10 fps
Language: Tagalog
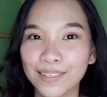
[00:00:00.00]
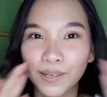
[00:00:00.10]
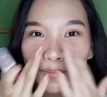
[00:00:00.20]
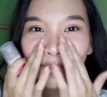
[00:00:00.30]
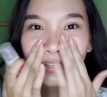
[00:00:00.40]

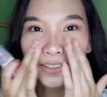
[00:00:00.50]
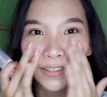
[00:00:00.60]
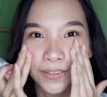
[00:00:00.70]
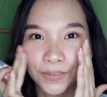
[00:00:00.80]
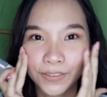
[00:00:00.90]
Sobrang
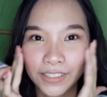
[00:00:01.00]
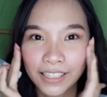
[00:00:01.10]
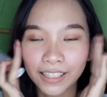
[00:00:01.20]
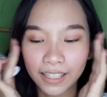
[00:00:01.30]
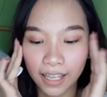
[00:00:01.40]

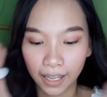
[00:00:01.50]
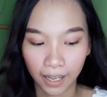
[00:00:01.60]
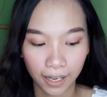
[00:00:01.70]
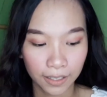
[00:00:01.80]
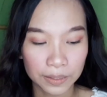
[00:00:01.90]
cute.
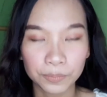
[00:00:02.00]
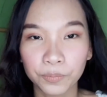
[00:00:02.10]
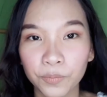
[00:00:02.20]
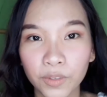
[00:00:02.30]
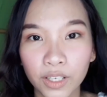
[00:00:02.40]
Ayan.
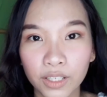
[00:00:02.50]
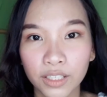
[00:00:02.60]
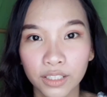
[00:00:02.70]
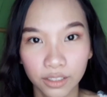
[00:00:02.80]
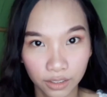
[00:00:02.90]

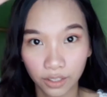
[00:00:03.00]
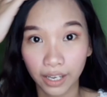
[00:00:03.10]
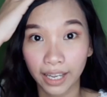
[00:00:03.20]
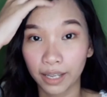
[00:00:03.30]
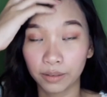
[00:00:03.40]
So,
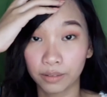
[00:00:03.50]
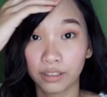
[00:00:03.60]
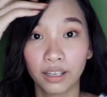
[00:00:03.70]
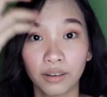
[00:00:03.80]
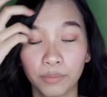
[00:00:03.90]
ayan.
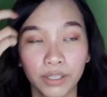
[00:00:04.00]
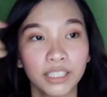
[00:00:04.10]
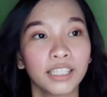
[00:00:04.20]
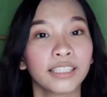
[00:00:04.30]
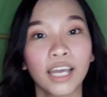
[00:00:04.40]

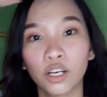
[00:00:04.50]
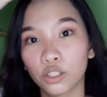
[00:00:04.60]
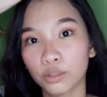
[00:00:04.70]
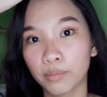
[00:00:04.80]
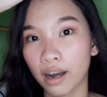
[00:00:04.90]
Pwede na
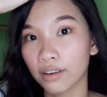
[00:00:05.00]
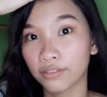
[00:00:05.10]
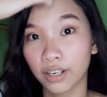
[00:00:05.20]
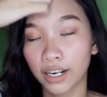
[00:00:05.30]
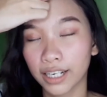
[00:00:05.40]
tayong
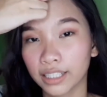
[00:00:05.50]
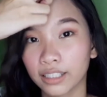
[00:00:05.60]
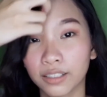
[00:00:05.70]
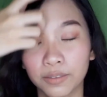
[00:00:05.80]
lumaban.